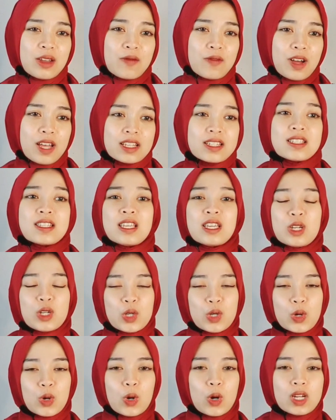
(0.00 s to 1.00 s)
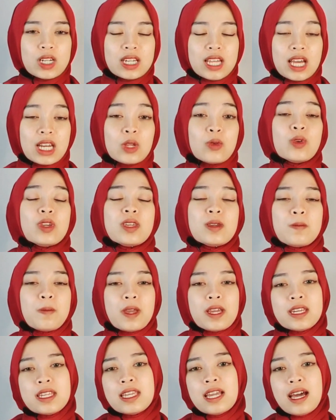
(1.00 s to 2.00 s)
Tifa singgung dari
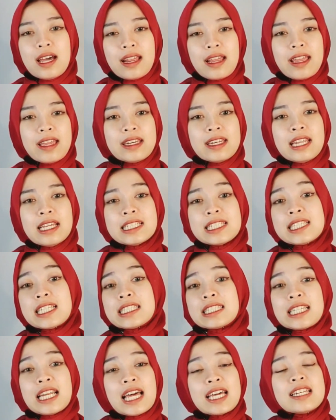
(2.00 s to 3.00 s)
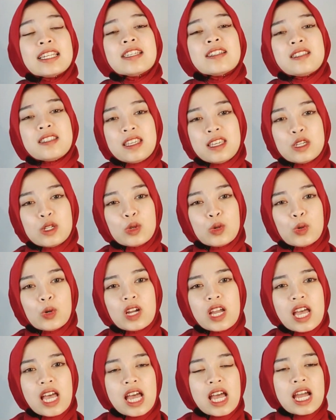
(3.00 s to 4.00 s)
Wikipedia Rek dan setelah
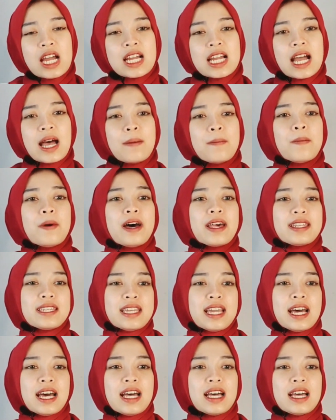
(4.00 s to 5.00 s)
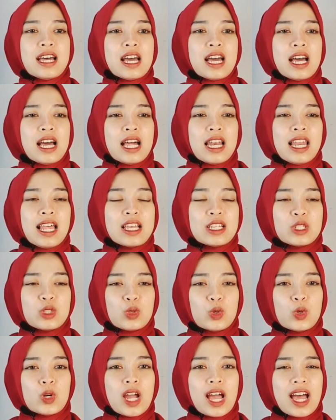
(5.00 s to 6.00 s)
disinggung kabarnya
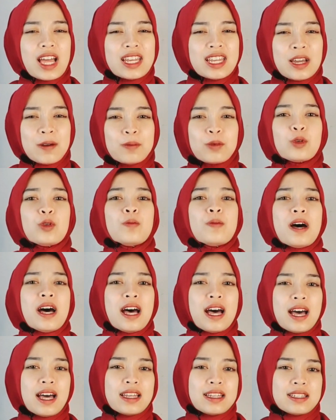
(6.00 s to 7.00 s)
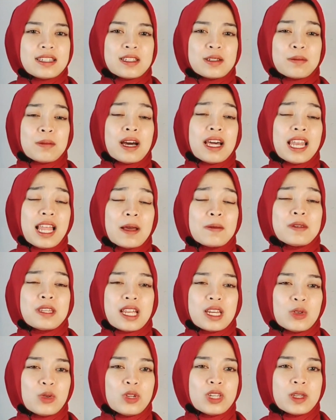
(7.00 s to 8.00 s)
langsung ada perubahan
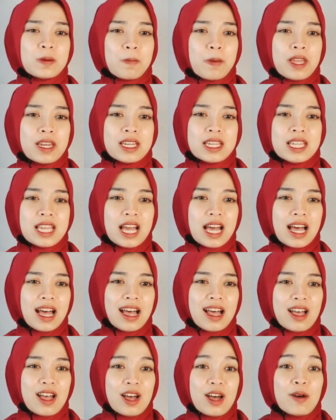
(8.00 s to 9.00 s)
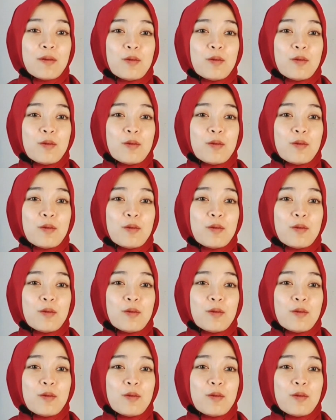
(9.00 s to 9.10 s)
semalam dari Wikipedia.